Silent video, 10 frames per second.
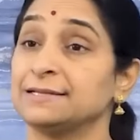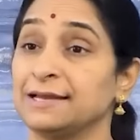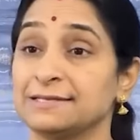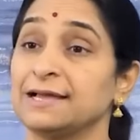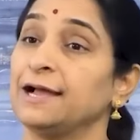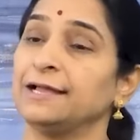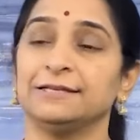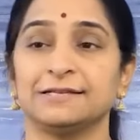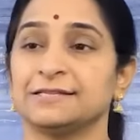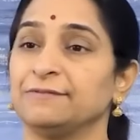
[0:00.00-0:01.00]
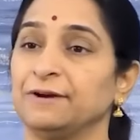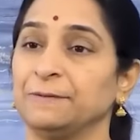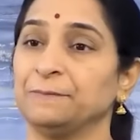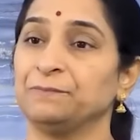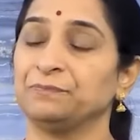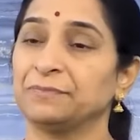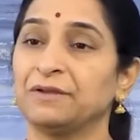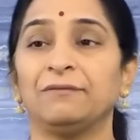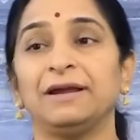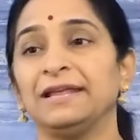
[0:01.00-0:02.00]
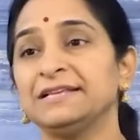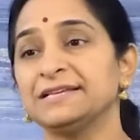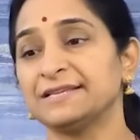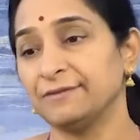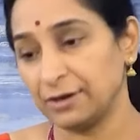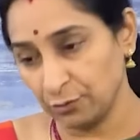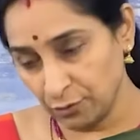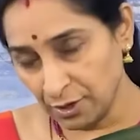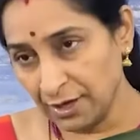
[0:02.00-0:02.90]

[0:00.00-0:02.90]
ధన సహాయం చేసేవాడు వాళ్ళు ఏం చేసేవాళ్ళు